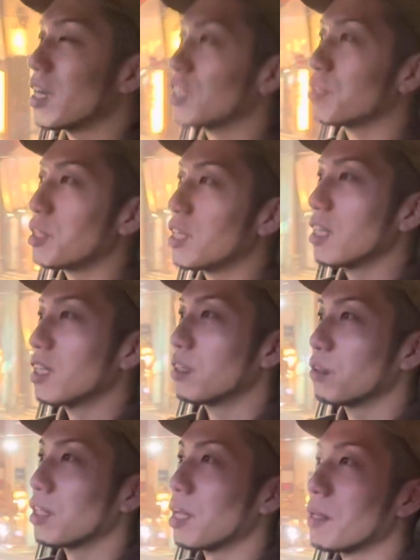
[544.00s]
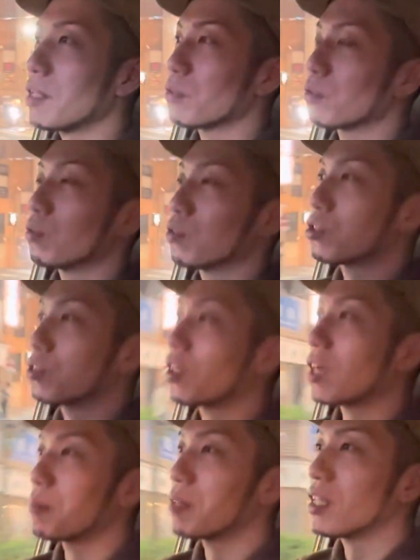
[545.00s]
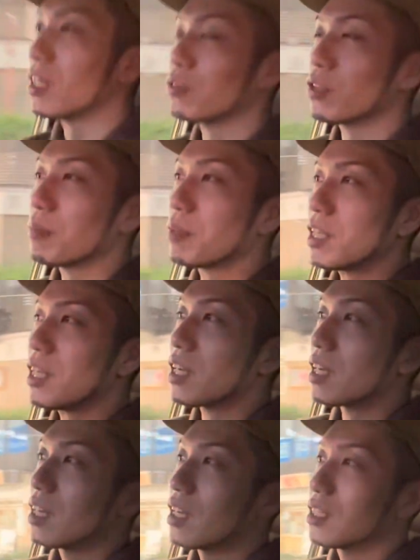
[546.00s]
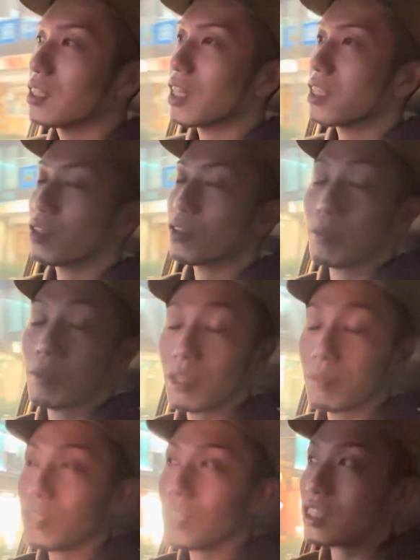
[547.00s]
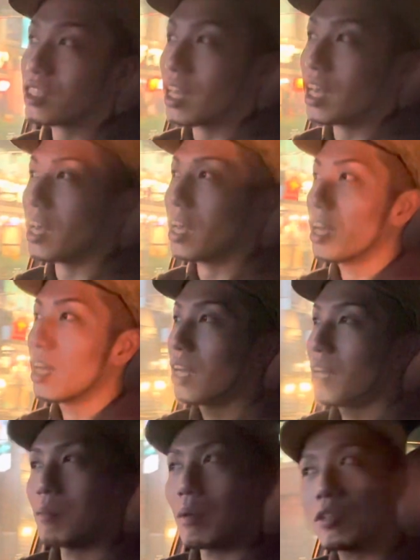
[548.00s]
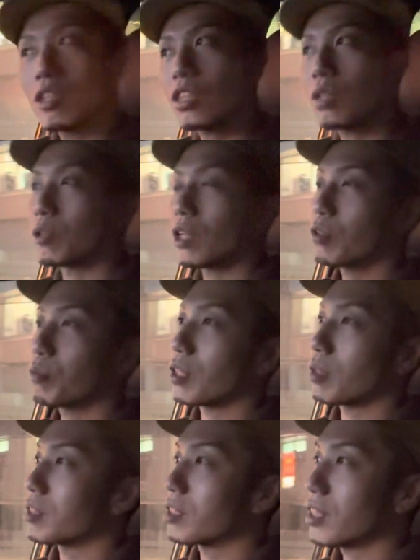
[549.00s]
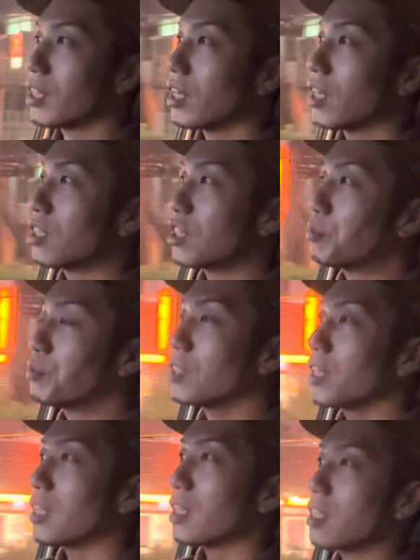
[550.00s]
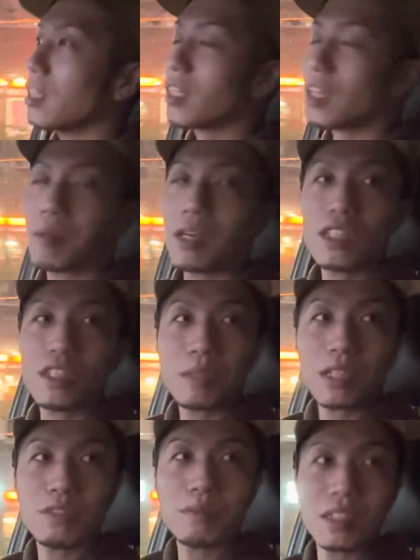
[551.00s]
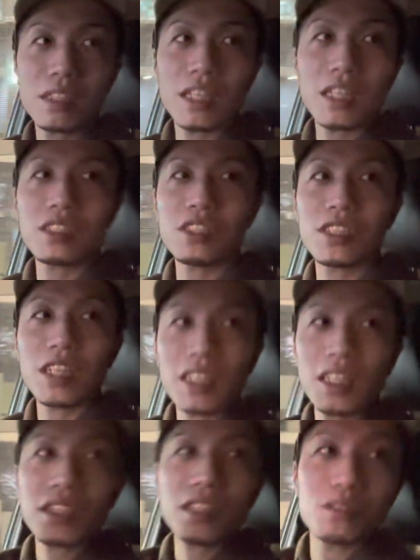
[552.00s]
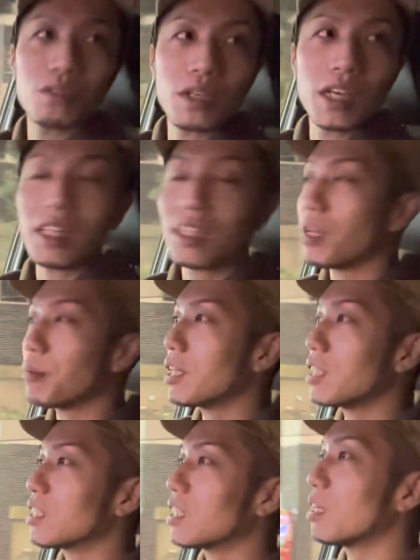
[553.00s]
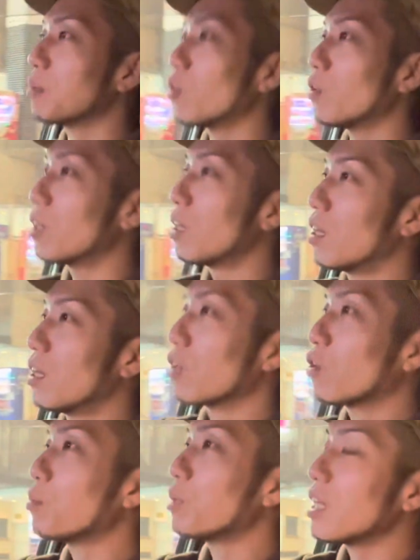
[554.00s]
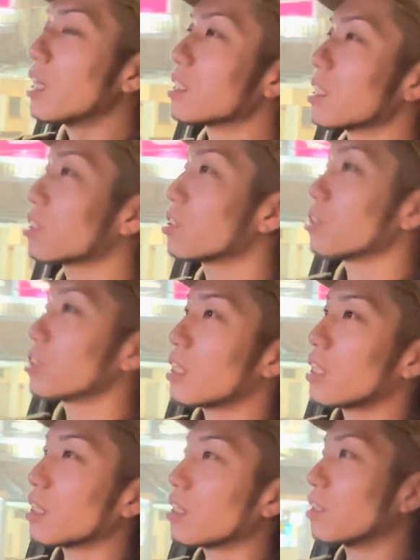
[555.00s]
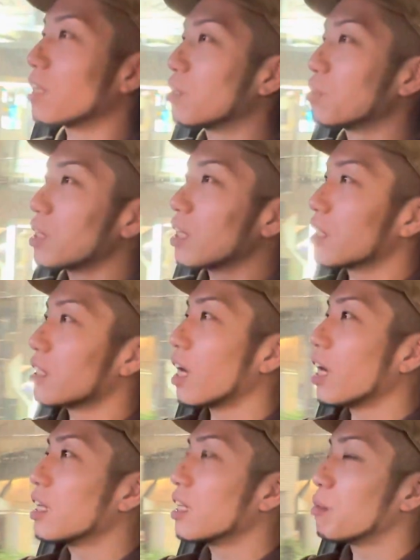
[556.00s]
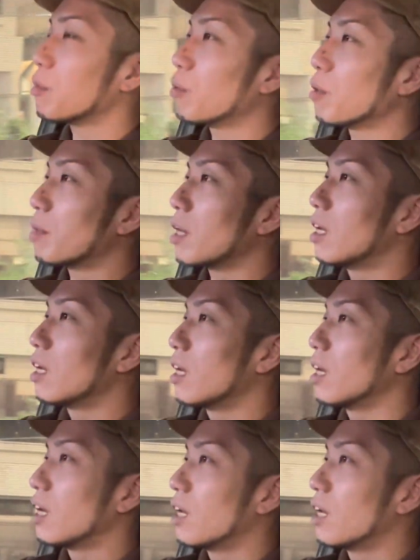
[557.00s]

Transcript: 組のための投資とか、みんなのために、志願者のために無理して、まあ、無理してもないと思うんだけど別に、自分が出さなきゃ番組うまく成立しないなっていうそのエンタメ意識も、込みで優しくしてたっていう可能性が高いね、今思えば。はいはい。